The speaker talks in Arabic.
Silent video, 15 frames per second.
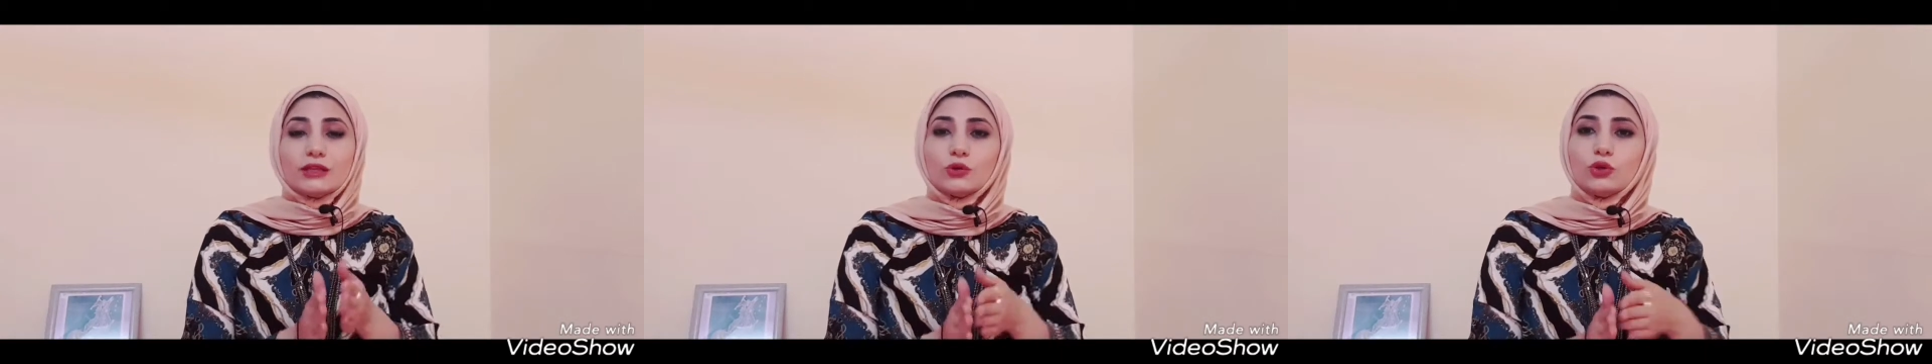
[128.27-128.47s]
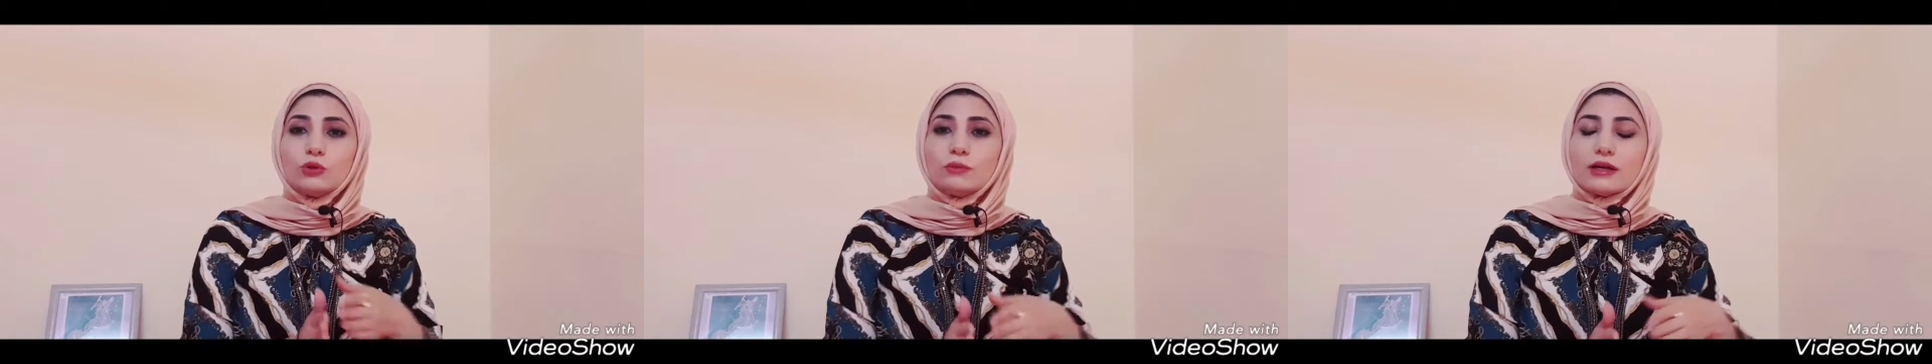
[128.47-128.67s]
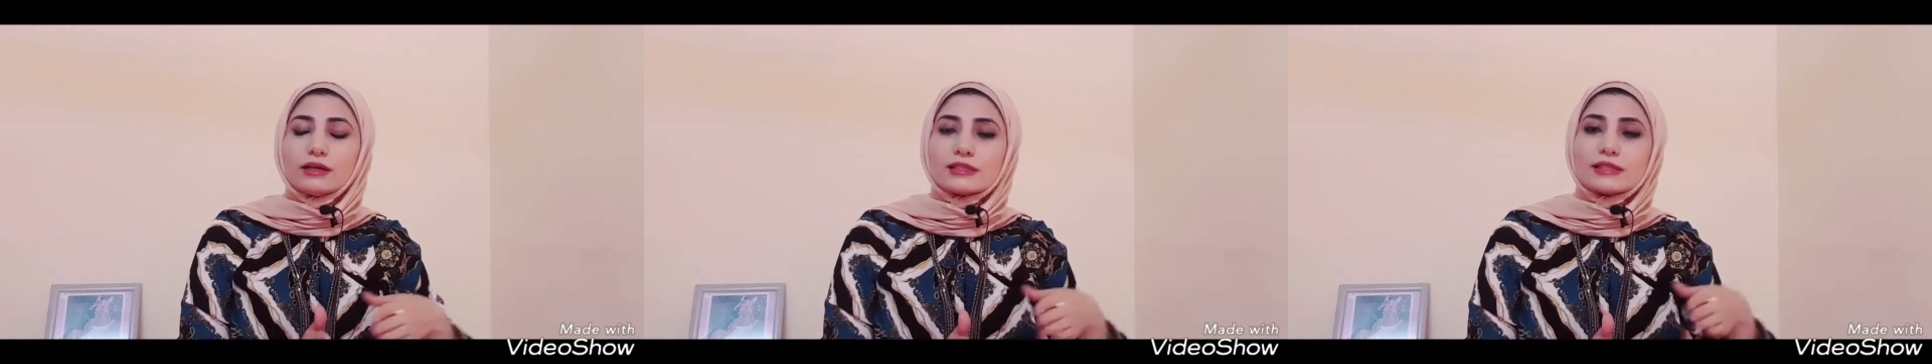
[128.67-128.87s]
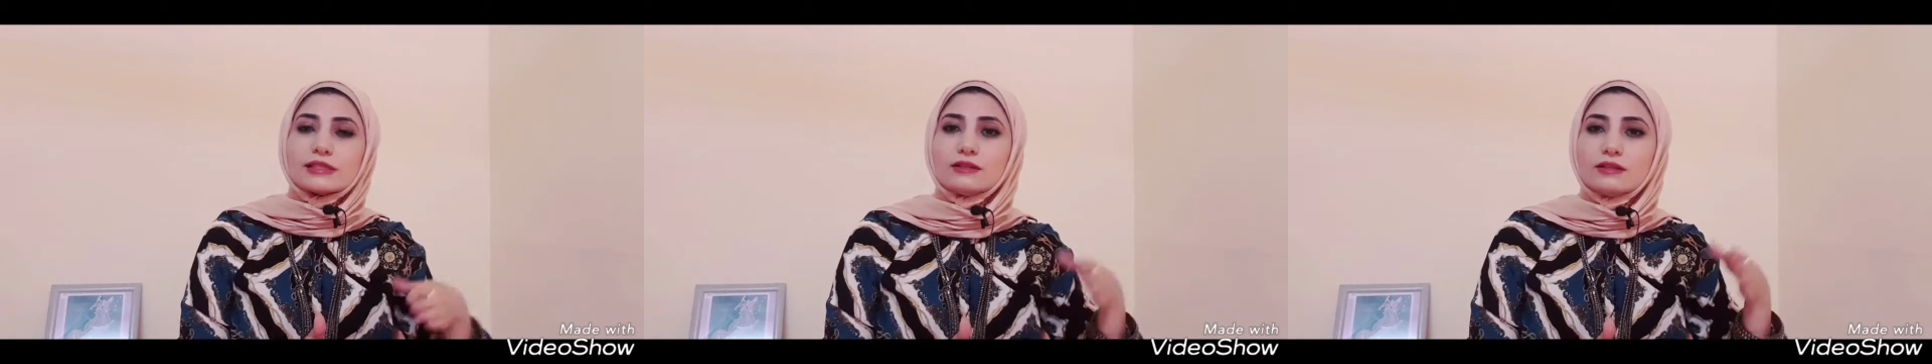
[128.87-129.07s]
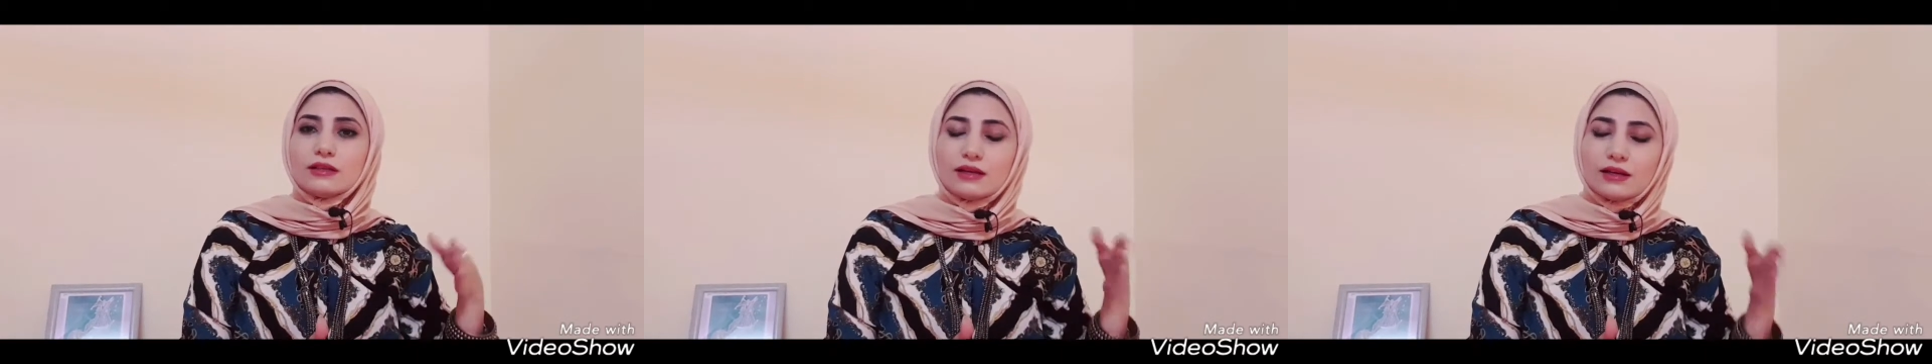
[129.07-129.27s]
كل ما
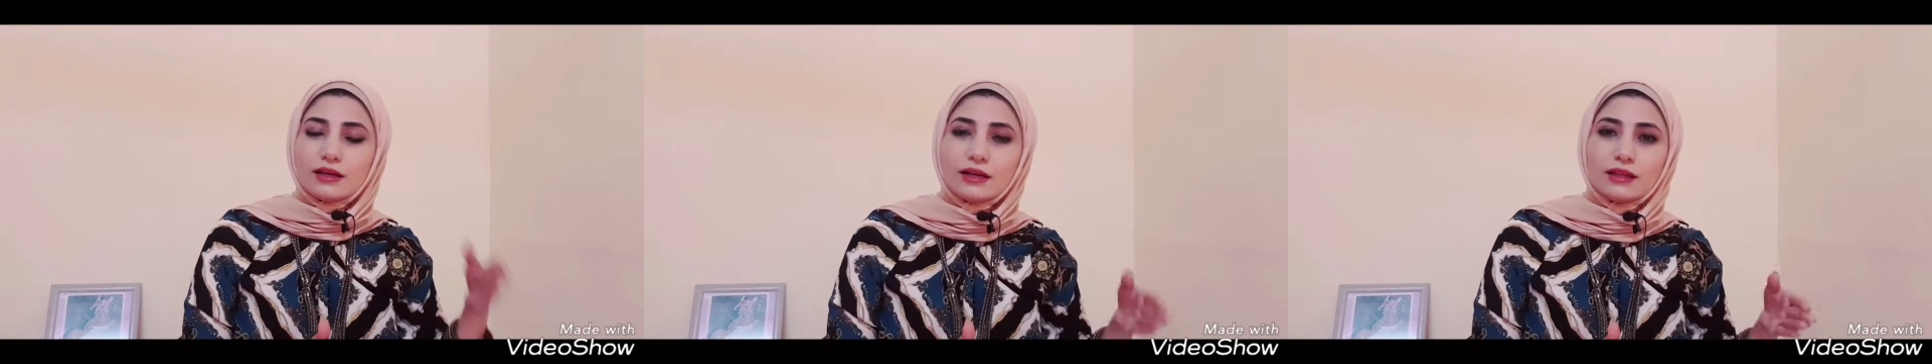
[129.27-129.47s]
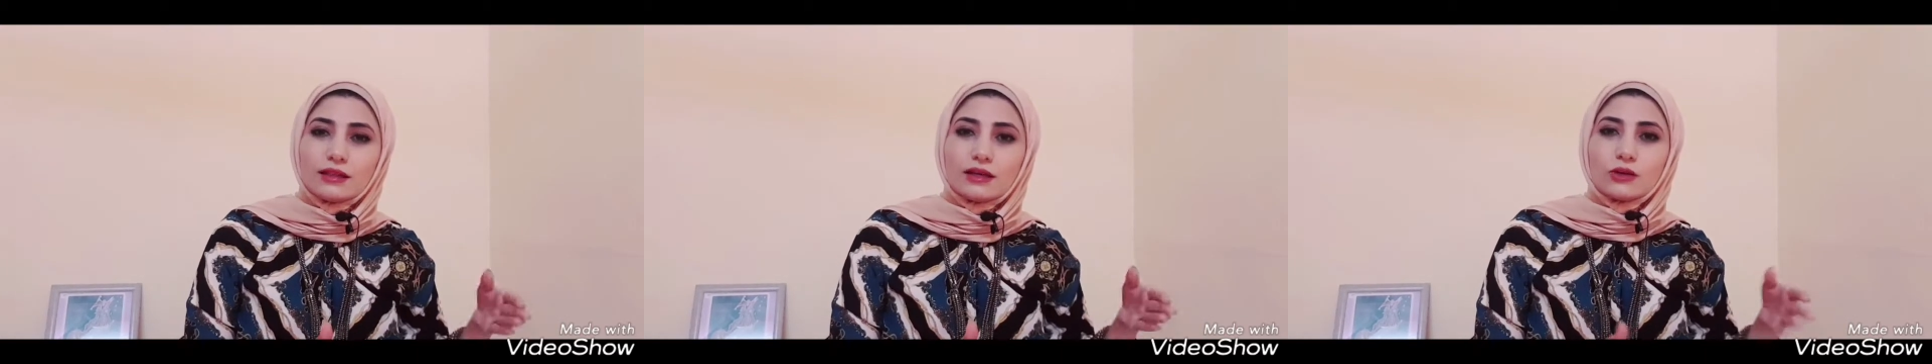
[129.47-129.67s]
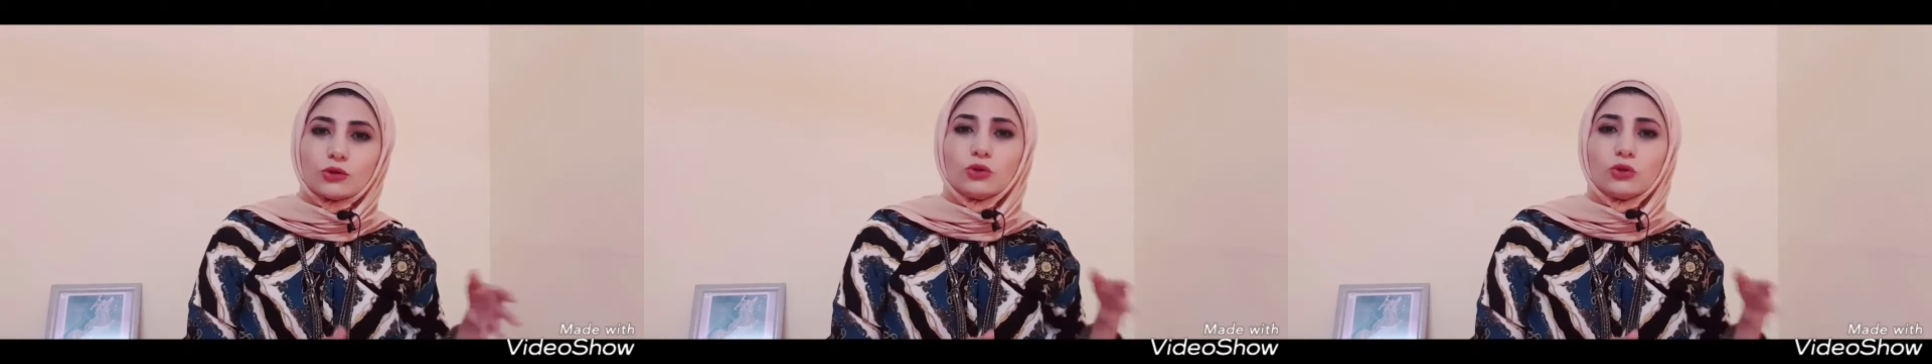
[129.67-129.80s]
غسلناها اكثر